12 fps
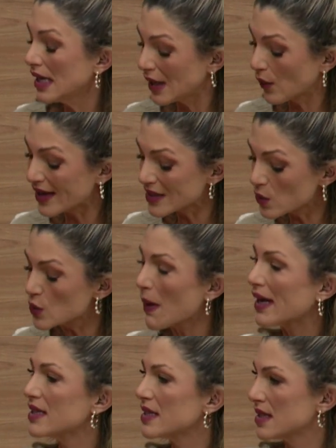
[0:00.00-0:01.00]
e quais são os
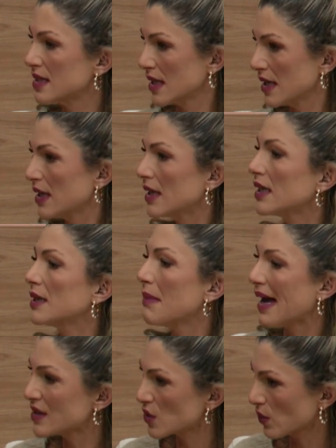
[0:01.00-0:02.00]
países que
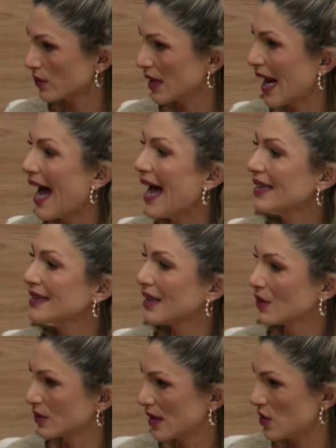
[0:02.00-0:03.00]
mais
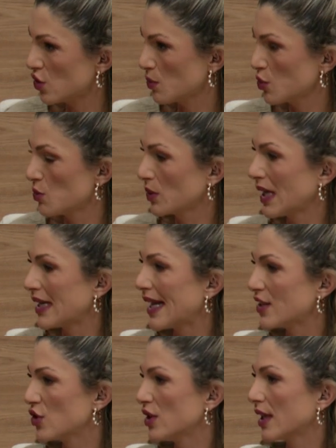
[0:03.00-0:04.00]
contratam desse tipo de
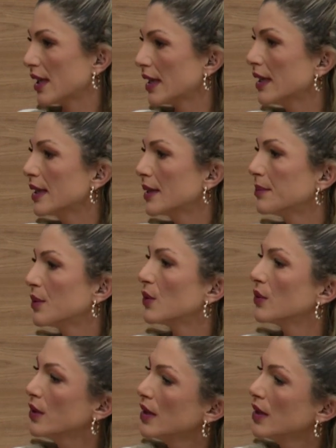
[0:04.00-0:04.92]
modalidade de intercâmbio?